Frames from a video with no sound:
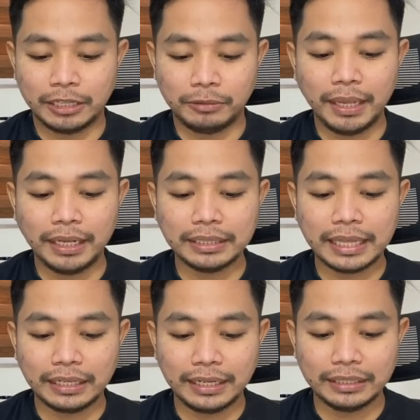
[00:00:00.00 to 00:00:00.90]
At may
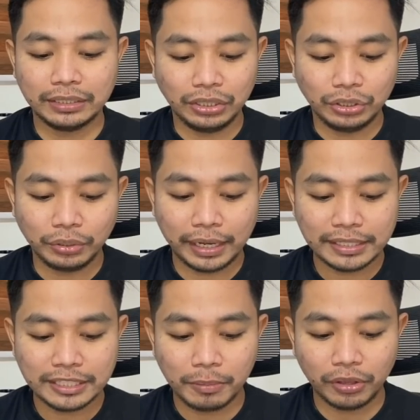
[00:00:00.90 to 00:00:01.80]
kita rin natin dito
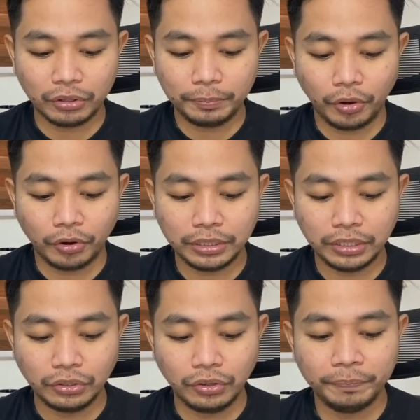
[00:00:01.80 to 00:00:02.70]
guys na meron po ako
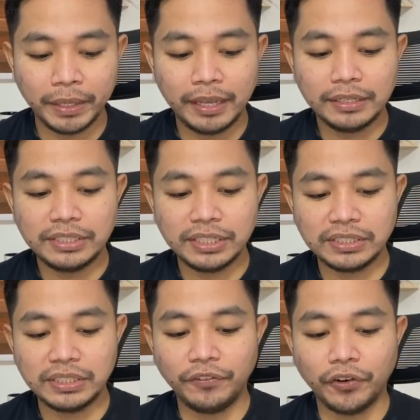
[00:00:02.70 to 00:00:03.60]
ditong
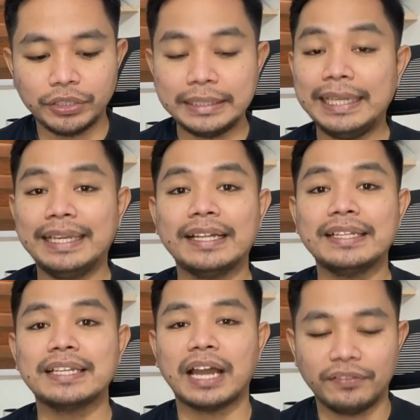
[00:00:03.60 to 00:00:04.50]
64
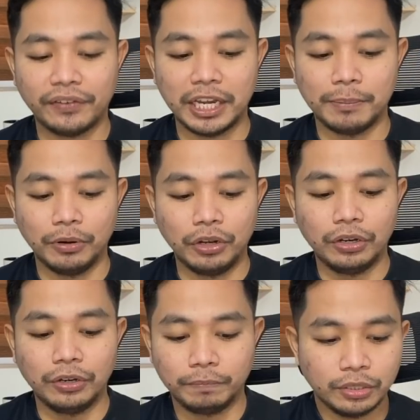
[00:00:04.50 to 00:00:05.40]
tickets available.